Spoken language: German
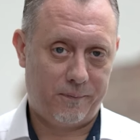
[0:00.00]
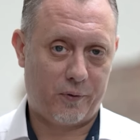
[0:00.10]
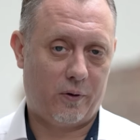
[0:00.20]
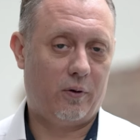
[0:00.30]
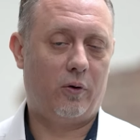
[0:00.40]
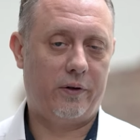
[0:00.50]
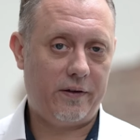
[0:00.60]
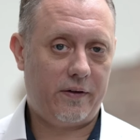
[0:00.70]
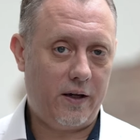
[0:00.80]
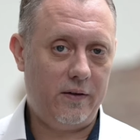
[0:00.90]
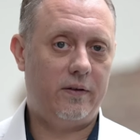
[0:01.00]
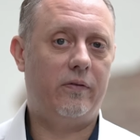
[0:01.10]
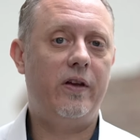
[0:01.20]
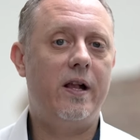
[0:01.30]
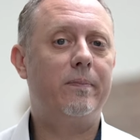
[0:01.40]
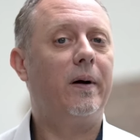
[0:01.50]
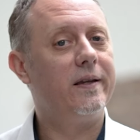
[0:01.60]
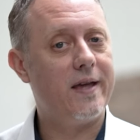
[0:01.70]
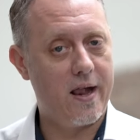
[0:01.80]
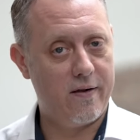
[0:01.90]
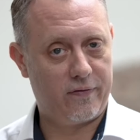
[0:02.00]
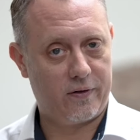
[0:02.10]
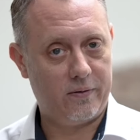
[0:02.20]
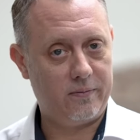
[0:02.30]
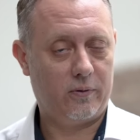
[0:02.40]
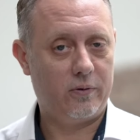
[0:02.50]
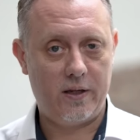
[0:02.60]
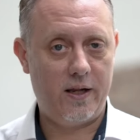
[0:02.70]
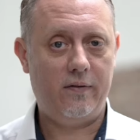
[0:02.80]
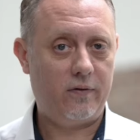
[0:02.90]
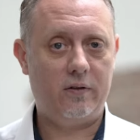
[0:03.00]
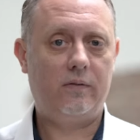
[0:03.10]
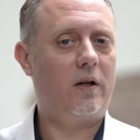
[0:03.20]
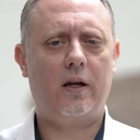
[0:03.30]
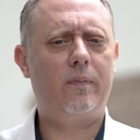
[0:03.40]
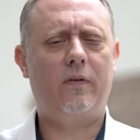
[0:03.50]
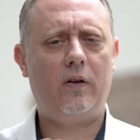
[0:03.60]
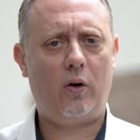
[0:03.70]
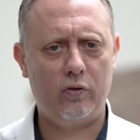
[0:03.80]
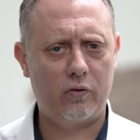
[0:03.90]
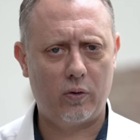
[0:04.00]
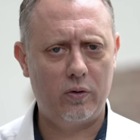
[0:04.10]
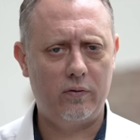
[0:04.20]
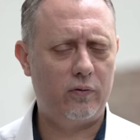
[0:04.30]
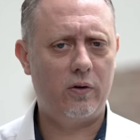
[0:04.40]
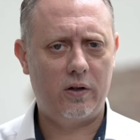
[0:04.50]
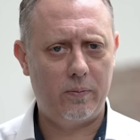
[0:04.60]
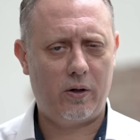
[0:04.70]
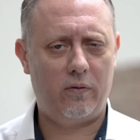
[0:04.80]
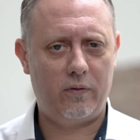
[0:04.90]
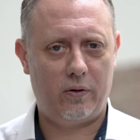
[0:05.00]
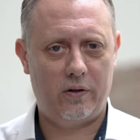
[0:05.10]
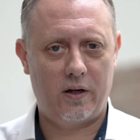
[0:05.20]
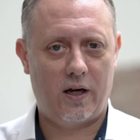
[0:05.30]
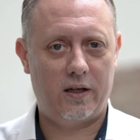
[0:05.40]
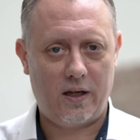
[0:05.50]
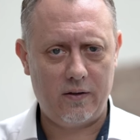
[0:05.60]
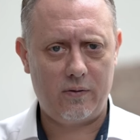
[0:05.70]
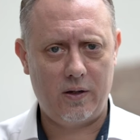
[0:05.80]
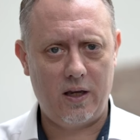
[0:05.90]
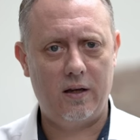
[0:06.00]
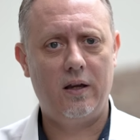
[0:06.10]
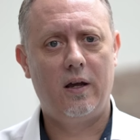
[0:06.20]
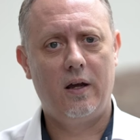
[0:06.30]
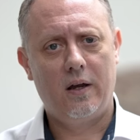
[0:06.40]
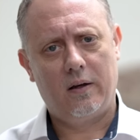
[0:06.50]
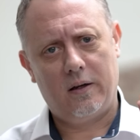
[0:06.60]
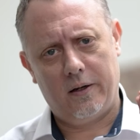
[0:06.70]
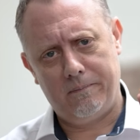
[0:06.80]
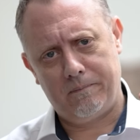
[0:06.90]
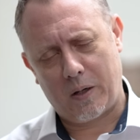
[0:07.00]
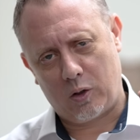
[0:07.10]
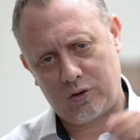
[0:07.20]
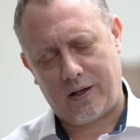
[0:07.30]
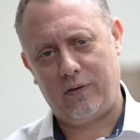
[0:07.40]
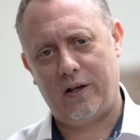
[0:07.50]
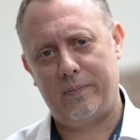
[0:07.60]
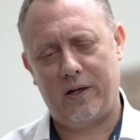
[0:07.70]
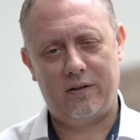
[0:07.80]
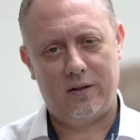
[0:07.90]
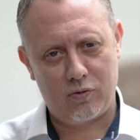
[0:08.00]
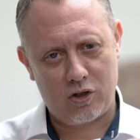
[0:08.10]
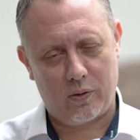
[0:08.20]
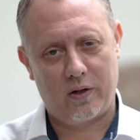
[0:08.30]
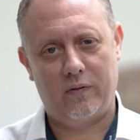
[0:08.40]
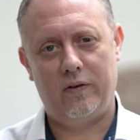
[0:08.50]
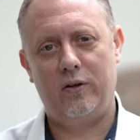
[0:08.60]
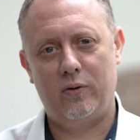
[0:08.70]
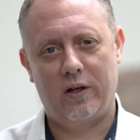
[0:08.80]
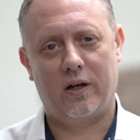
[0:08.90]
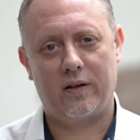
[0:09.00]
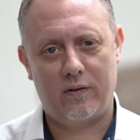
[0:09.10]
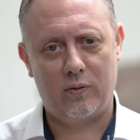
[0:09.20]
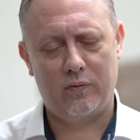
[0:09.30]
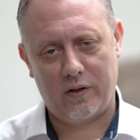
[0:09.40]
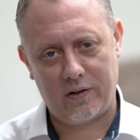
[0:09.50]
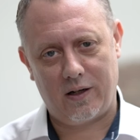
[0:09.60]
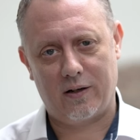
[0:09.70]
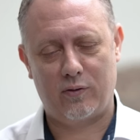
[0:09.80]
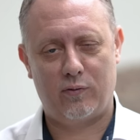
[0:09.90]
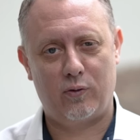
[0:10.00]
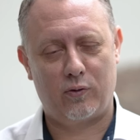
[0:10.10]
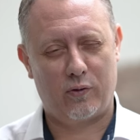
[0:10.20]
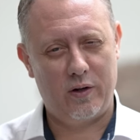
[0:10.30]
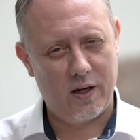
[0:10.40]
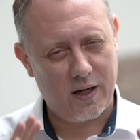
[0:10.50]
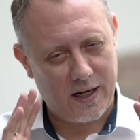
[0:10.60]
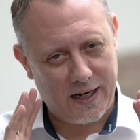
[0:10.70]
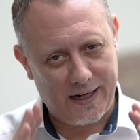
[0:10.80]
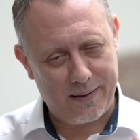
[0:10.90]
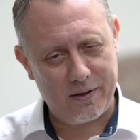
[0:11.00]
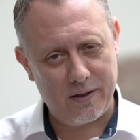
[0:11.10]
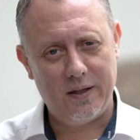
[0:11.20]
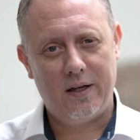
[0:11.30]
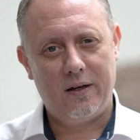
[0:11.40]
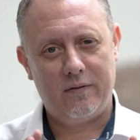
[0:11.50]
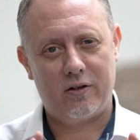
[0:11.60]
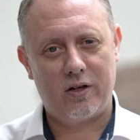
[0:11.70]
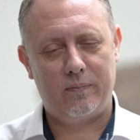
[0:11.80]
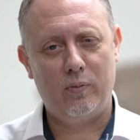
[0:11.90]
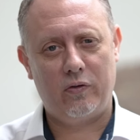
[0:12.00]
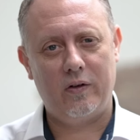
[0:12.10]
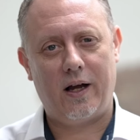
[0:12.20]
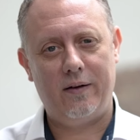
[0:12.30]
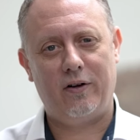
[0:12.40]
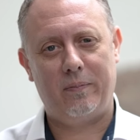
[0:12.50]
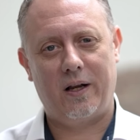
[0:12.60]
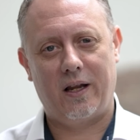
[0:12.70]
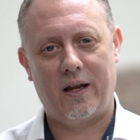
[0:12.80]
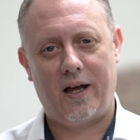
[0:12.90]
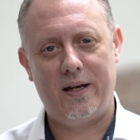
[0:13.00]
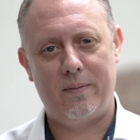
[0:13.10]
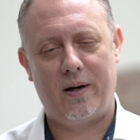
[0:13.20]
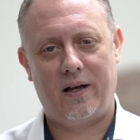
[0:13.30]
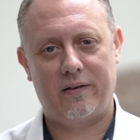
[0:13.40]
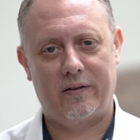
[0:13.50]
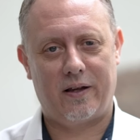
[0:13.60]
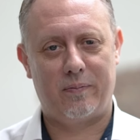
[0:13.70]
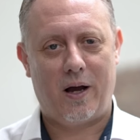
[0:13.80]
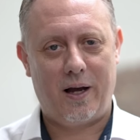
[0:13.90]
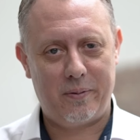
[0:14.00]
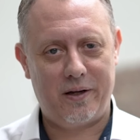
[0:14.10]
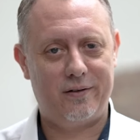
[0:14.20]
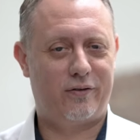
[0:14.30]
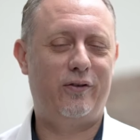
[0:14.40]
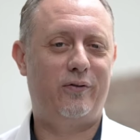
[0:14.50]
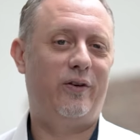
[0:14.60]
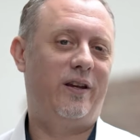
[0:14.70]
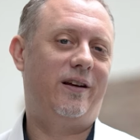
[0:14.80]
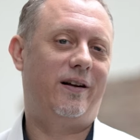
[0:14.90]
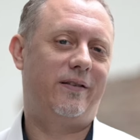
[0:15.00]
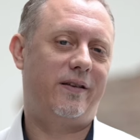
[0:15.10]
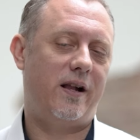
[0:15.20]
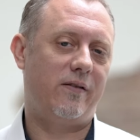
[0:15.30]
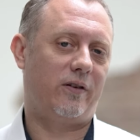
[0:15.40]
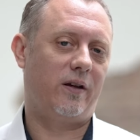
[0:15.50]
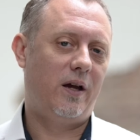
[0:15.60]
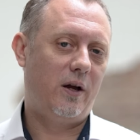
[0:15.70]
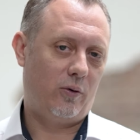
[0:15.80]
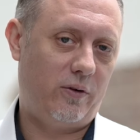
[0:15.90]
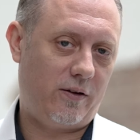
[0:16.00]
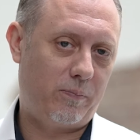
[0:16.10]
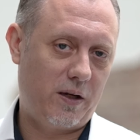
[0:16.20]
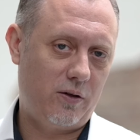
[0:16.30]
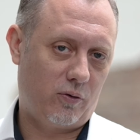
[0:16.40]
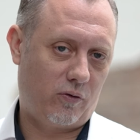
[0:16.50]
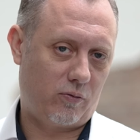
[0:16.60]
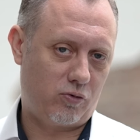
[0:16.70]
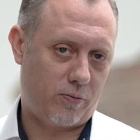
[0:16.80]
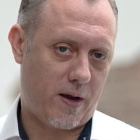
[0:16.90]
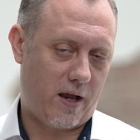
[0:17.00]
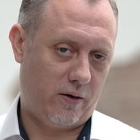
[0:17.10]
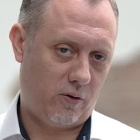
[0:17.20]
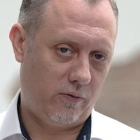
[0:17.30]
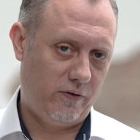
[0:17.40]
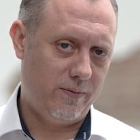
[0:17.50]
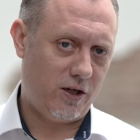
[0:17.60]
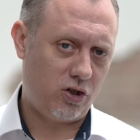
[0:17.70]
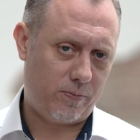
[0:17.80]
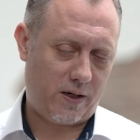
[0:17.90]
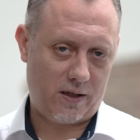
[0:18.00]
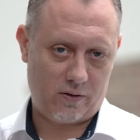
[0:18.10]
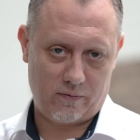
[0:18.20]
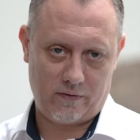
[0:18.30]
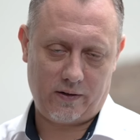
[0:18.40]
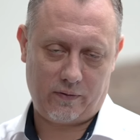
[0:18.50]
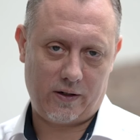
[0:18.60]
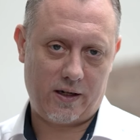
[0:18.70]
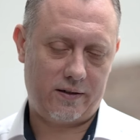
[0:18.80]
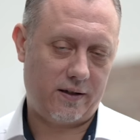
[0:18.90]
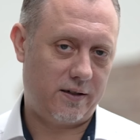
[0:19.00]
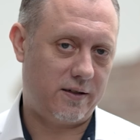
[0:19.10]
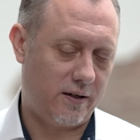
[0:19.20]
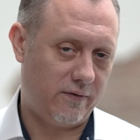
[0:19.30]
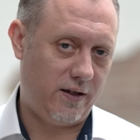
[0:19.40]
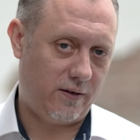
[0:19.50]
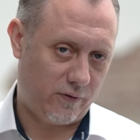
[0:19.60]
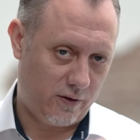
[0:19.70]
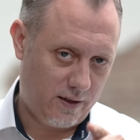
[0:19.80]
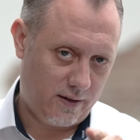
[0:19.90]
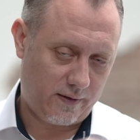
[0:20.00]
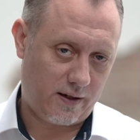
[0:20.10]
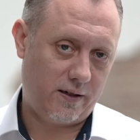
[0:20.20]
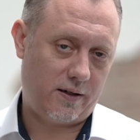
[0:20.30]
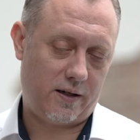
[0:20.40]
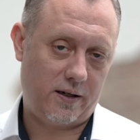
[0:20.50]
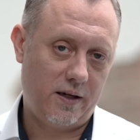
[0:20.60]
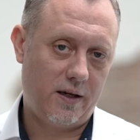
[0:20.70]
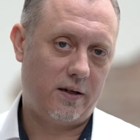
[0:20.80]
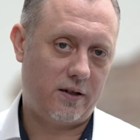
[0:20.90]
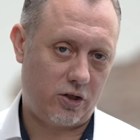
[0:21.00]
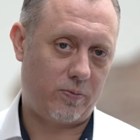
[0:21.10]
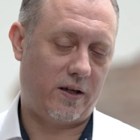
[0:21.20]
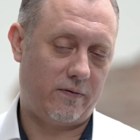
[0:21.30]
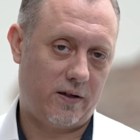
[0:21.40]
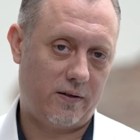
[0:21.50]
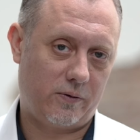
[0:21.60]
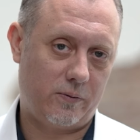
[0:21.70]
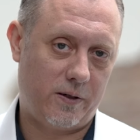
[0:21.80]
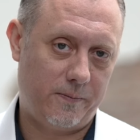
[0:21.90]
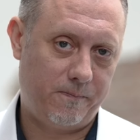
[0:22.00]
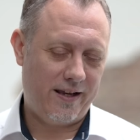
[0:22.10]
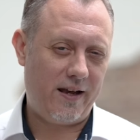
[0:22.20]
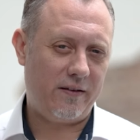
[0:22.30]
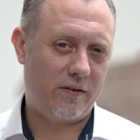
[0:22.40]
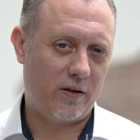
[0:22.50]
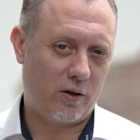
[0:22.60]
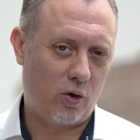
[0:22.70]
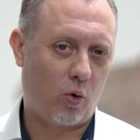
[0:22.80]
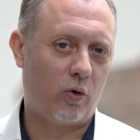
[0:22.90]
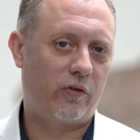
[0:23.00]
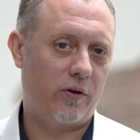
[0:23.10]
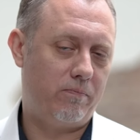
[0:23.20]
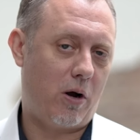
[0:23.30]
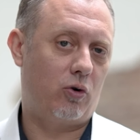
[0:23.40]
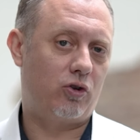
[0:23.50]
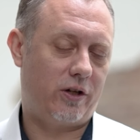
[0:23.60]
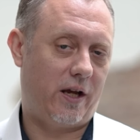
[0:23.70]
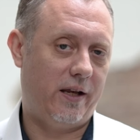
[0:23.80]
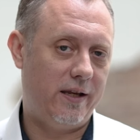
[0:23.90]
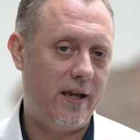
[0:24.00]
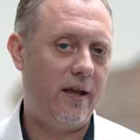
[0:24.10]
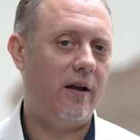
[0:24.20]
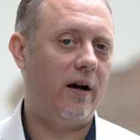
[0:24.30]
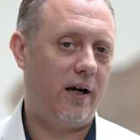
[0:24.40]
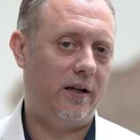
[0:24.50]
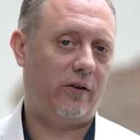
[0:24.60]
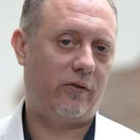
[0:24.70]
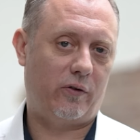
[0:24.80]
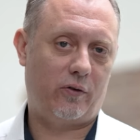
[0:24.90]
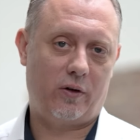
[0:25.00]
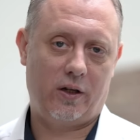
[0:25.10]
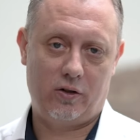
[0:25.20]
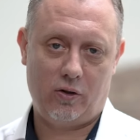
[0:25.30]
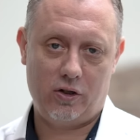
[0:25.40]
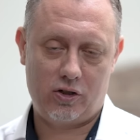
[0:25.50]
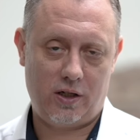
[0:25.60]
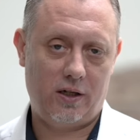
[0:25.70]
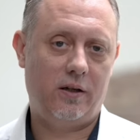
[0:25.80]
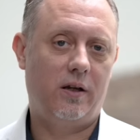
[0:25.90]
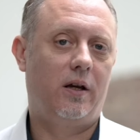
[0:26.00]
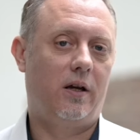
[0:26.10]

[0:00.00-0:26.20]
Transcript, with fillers: So. Und das heißt, dir fehlt mal die Hälfte. Und die Hälfte, da gibt es tausend Gründe für, die brauchen wir heute gar nicht anzugehen. Ähm, auch da vielleicht mal der Tipp, schau das Video Generationenvertrag, so funktioniert er. Aber wir müssen einfach mal an einer Basis erstmal arbeiten. Es ist weniger als die Hälfte. Und das bringt uns zum Sparen. Und wie man spart und was vielleicht der richtige Weg für dich sein kann, da sprechen wir jetzt drüber. Der erste große Baustein jeder Altersvorsorge in Deutschland,